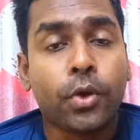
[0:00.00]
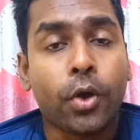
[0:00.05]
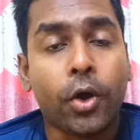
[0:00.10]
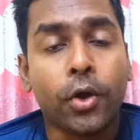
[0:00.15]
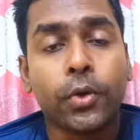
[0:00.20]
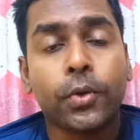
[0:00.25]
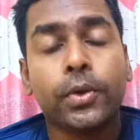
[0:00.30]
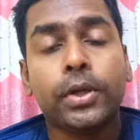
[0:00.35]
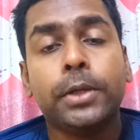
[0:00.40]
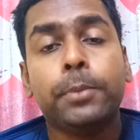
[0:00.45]

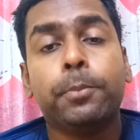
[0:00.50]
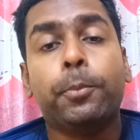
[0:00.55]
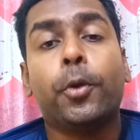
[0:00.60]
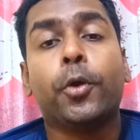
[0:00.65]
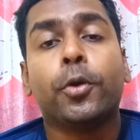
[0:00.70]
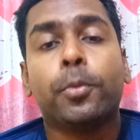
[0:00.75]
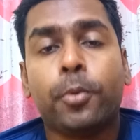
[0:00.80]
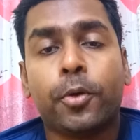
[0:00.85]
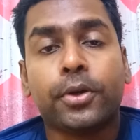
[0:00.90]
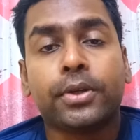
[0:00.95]
অঙ্গনে বড়
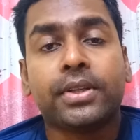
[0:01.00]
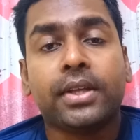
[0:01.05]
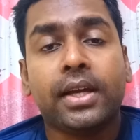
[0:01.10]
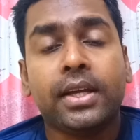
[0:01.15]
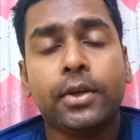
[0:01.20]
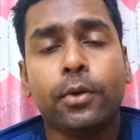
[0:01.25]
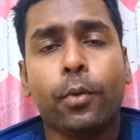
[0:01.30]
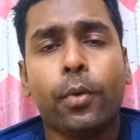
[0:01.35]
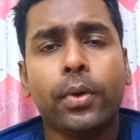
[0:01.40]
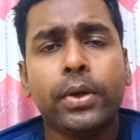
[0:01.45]
পর্দায়
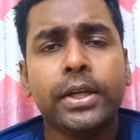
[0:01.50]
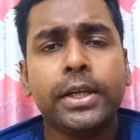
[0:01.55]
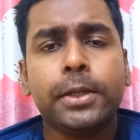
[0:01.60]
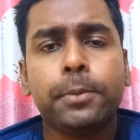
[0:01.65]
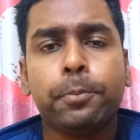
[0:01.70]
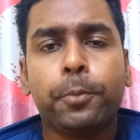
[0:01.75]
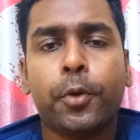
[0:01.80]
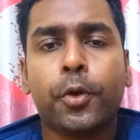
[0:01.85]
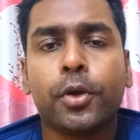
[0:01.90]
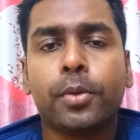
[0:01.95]
অনেক
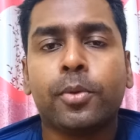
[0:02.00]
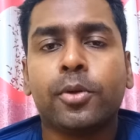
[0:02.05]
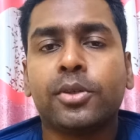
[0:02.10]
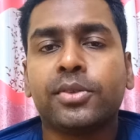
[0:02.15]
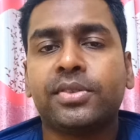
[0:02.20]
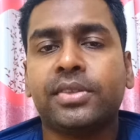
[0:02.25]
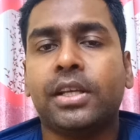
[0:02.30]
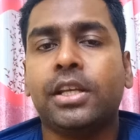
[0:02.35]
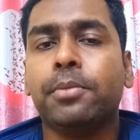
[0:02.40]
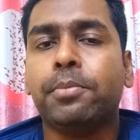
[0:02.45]
বড় বড়
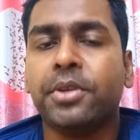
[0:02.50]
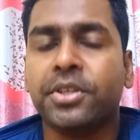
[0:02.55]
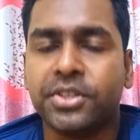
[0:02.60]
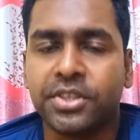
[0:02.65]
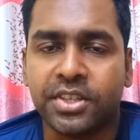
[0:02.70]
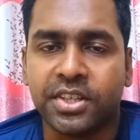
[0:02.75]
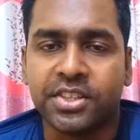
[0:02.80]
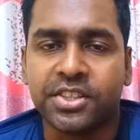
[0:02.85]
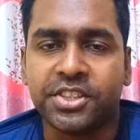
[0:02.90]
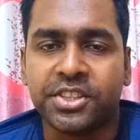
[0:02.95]
সেলিব্রিটি
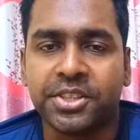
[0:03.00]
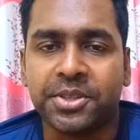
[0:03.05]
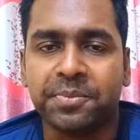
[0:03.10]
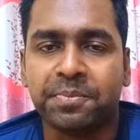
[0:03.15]
আছে